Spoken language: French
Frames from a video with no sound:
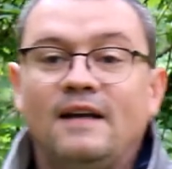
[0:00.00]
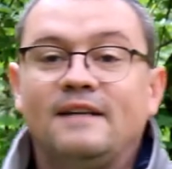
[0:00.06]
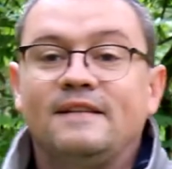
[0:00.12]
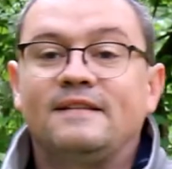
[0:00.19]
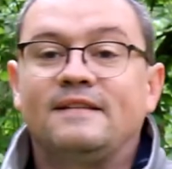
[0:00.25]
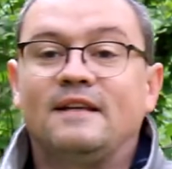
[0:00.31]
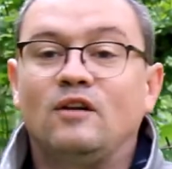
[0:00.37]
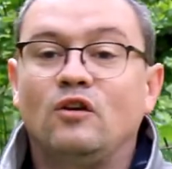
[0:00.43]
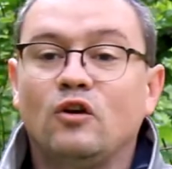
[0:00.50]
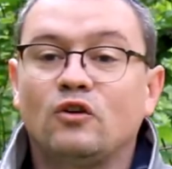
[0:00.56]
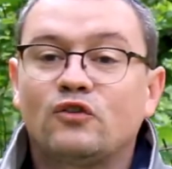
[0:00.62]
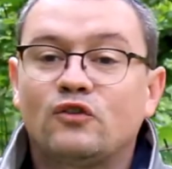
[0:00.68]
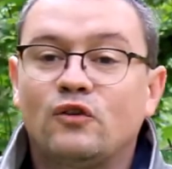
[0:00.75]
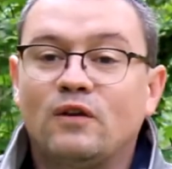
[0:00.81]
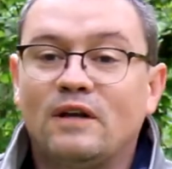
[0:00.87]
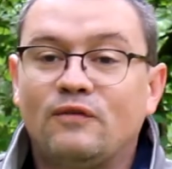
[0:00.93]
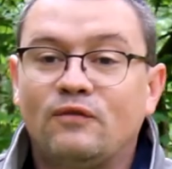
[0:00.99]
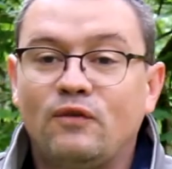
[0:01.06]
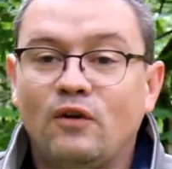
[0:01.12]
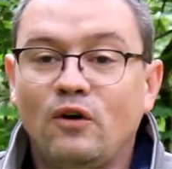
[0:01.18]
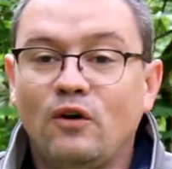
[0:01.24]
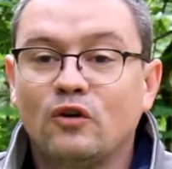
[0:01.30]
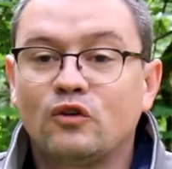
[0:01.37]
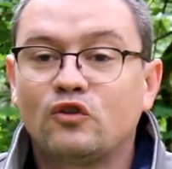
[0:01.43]
c'est lorsque la
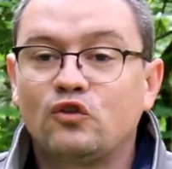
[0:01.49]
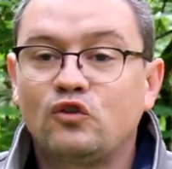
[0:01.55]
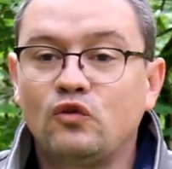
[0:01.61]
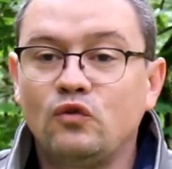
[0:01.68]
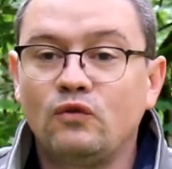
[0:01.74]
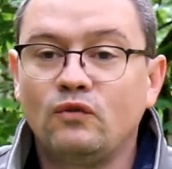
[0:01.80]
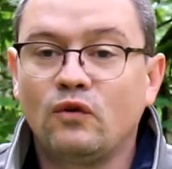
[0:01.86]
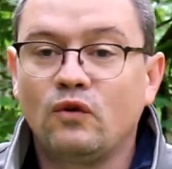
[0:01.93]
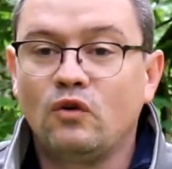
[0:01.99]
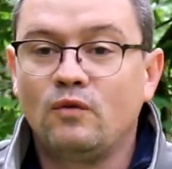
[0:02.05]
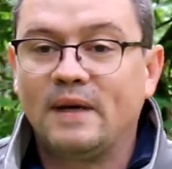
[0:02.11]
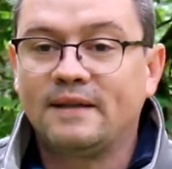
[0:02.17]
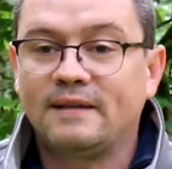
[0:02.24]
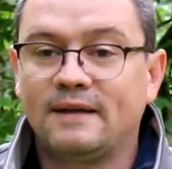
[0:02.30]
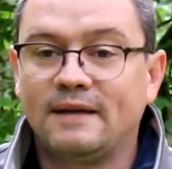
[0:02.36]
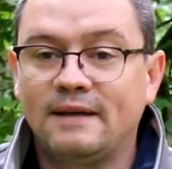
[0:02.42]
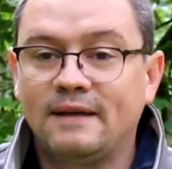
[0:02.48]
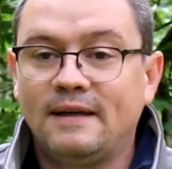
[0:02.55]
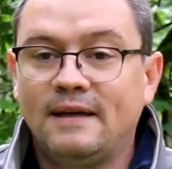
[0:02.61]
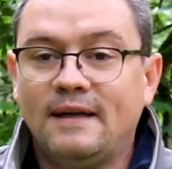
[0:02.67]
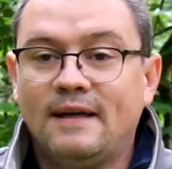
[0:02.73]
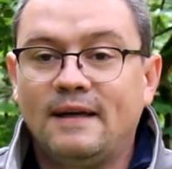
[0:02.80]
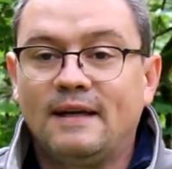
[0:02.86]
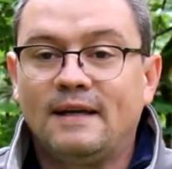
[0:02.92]
fleur s'ouvre le matin
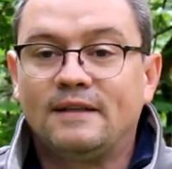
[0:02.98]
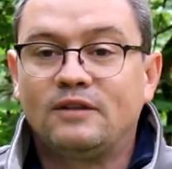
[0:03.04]
et